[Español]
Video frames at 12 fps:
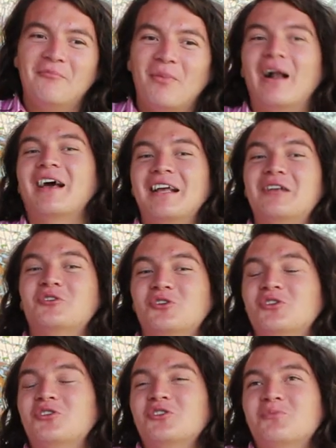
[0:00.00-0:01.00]
para que
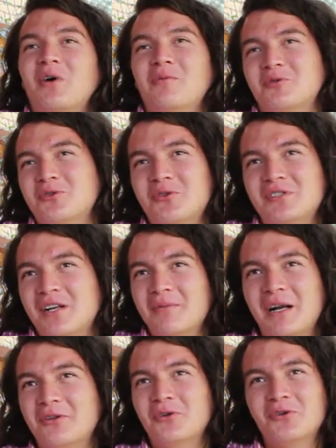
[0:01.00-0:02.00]
nosotros podamos
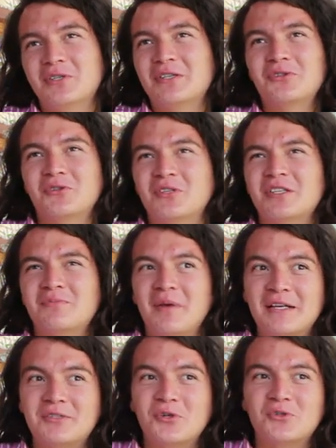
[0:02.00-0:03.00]
conservar todos estos
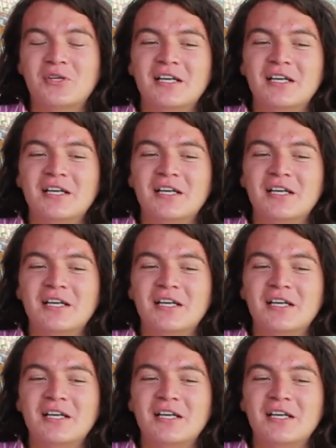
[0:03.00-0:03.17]
espacios.